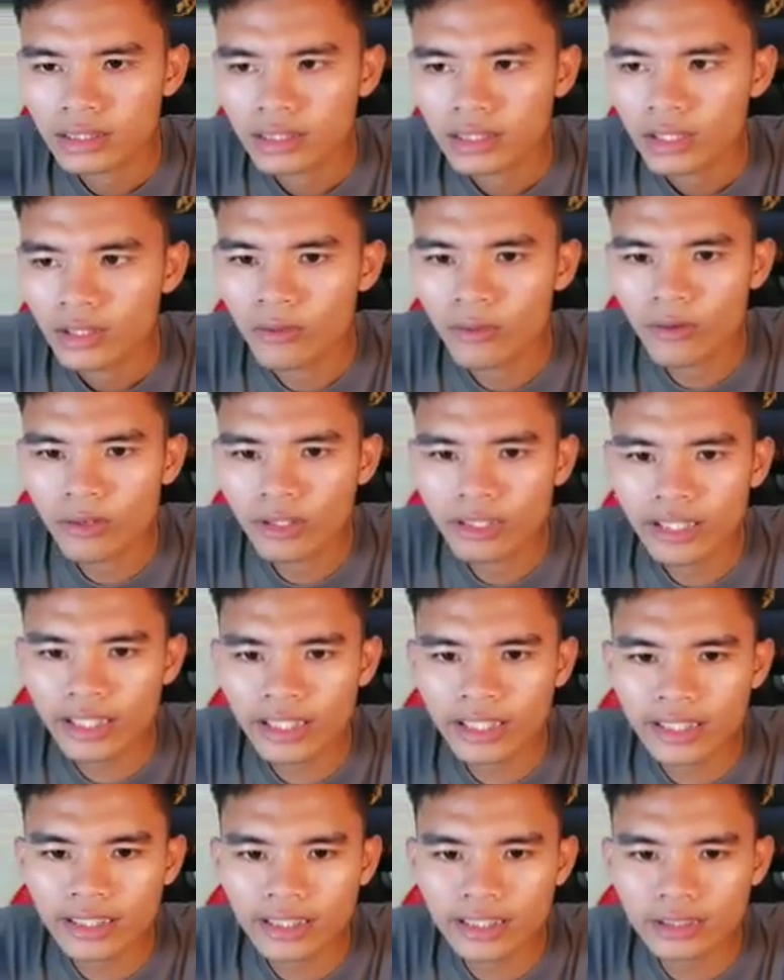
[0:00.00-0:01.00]

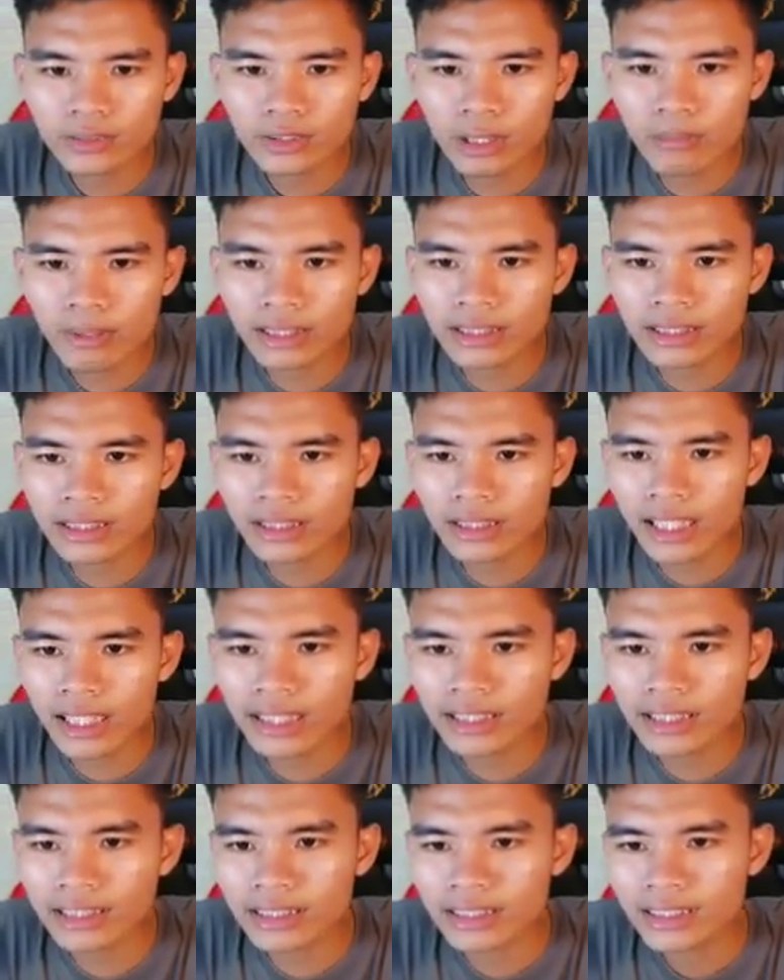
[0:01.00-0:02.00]
Oke, kita sudah mancing guys.